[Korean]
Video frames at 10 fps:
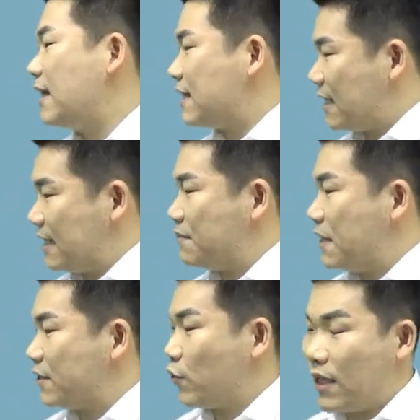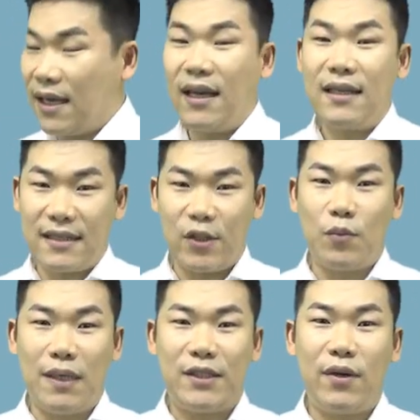자진말소나
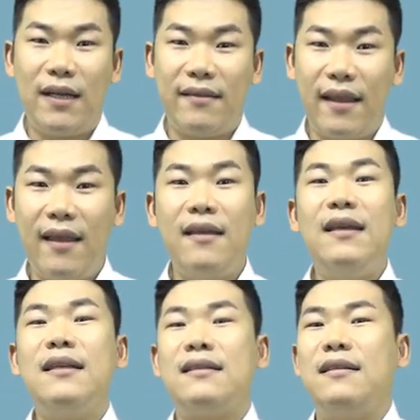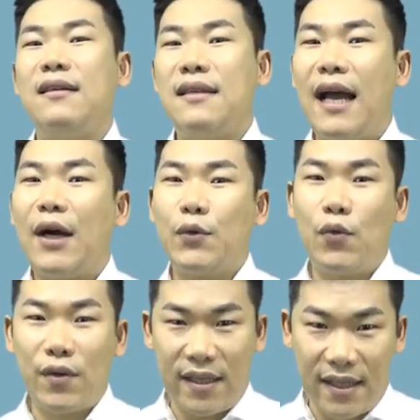자동말소할 때 그
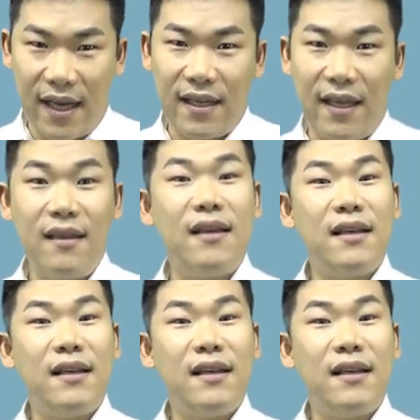양도 기한에